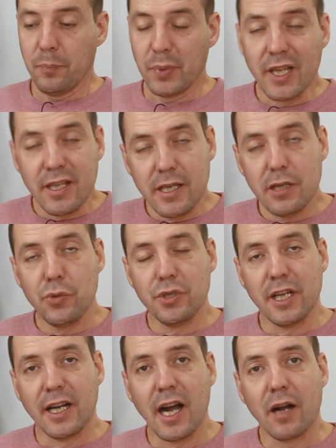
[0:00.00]

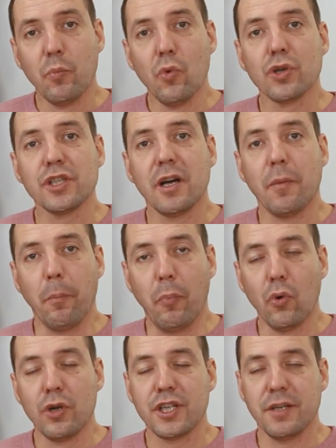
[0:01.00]
Планируйте как можно
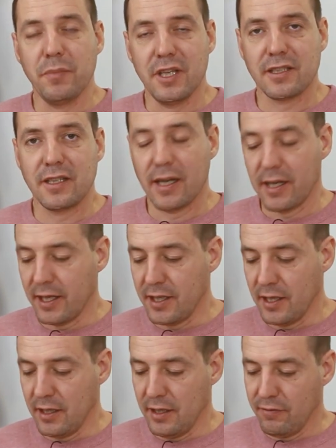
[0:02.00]
больше мест для
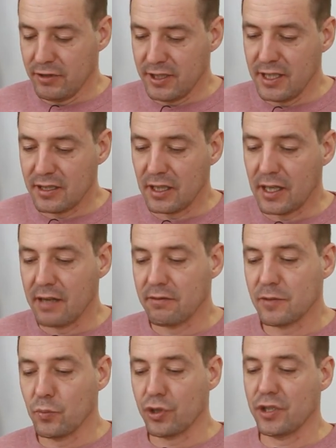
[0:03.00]
хранения. И вот здесь такая
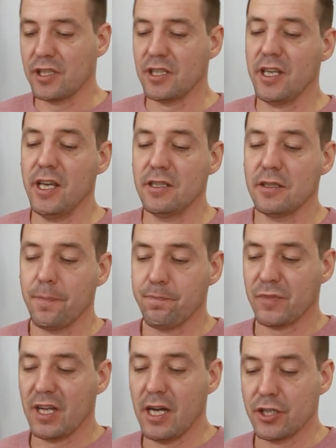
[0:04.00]
возможность есть.
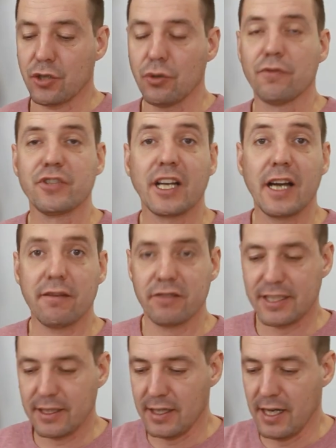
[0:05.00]
А что в ЖК
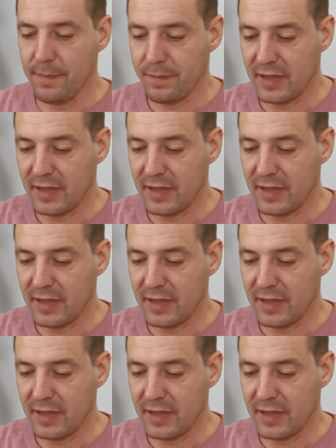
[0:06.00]
высота?